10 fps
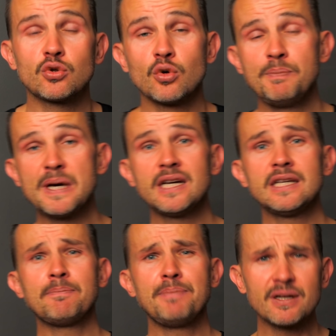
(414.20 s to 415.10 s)
кто
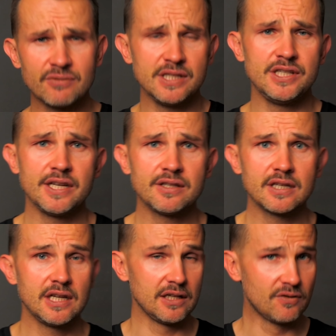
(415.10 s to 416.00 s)
бегает первый день
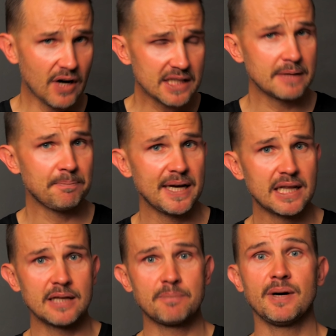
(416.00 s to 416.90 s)
или
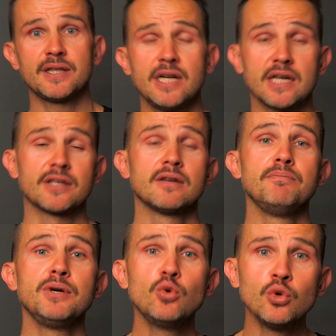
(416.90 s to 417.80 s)
25 лет подряд,
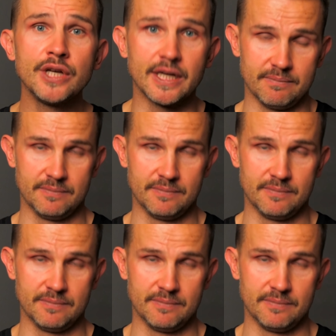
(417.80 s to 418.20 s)
бегуны